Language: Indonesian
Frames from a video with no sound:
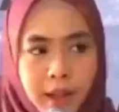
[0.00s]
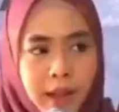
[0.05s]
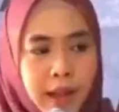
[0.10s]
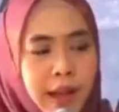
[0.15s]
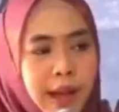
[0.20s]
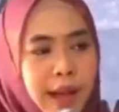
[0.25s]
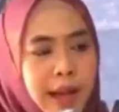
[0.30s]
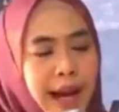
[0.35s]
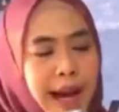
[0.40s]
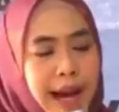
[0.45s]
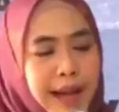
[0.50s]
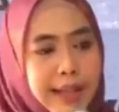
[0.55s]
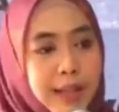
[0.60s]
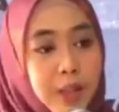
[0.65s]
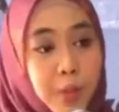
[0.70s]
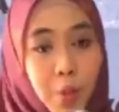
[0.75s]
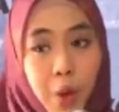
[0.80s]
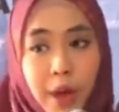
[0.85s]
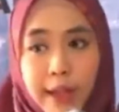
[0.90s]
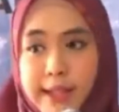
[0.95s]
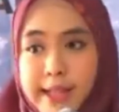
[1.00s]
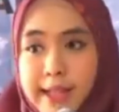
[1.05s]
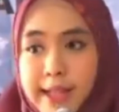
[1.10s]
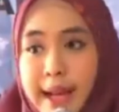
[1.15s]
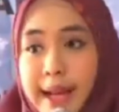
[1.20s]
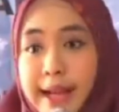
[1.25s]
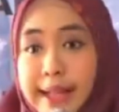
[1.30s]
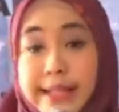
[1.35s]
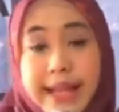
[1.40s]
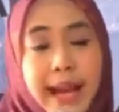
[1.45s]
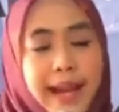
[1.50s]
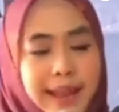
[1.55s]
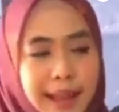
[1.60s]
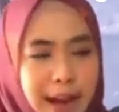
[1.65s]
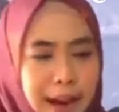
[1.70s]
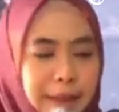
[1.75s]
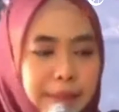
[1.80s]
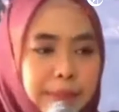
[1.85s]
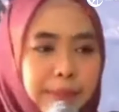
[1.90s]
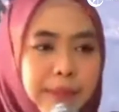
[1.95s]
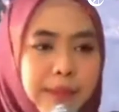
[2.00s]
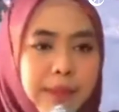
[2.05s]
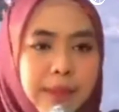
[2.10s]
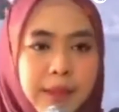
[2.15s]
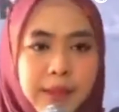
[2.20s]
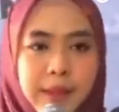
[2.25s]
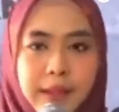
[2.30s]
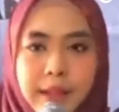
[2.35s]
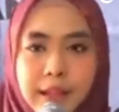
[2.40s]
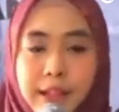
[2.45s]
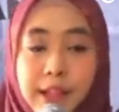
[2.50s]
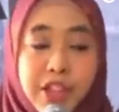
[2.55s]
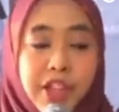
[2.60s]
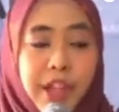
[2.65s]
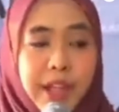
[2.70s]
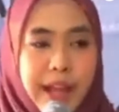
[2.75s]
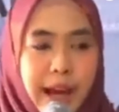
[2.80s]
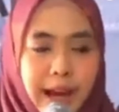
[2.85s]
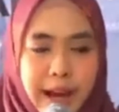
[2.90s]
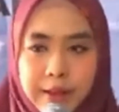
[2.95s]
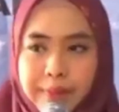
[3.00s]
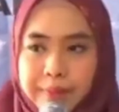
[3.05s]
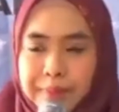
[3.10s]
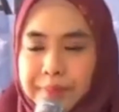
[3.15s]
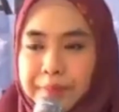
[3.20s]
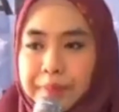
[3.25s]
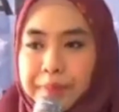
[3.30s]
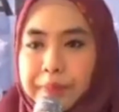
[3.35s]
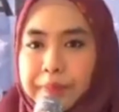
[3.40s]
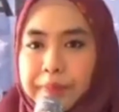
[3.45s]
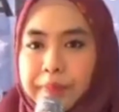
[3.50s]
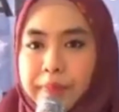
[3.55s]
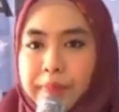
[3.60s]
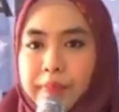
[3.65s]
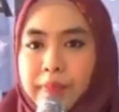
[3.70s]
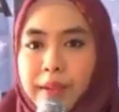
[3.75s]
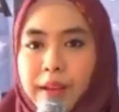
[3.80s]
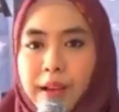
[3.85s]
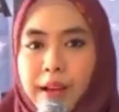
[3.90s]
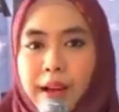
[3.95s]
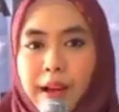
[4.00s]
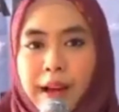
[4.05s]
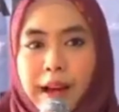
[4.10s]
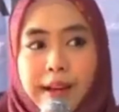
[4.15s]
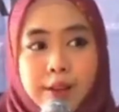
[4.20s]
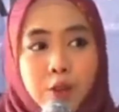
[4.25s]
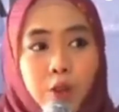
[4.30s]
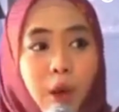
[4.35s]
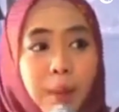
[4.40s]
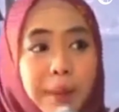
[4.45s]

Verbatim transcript: Rekaman video viral ceramah Oki Setiana Dewi yang diunggah akun